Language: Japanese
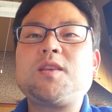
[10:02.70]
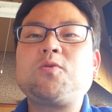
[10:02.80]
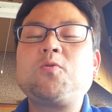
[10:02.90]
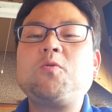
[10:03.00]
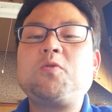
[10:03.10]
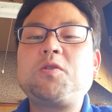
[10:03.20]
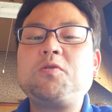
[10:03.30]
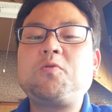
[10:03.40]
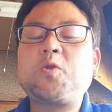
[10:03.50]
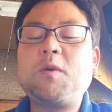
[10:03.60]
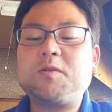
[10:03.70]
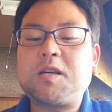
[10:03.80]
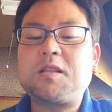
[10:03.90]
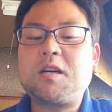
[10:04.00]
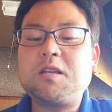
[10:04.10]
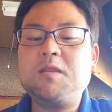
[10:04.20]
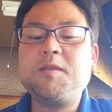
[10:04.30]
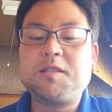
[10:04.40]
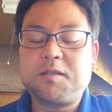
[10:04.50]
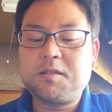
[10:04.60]
外ごもりという言葉を使った意味
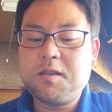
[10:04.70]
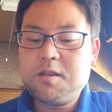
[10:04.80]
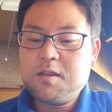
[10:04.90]
です。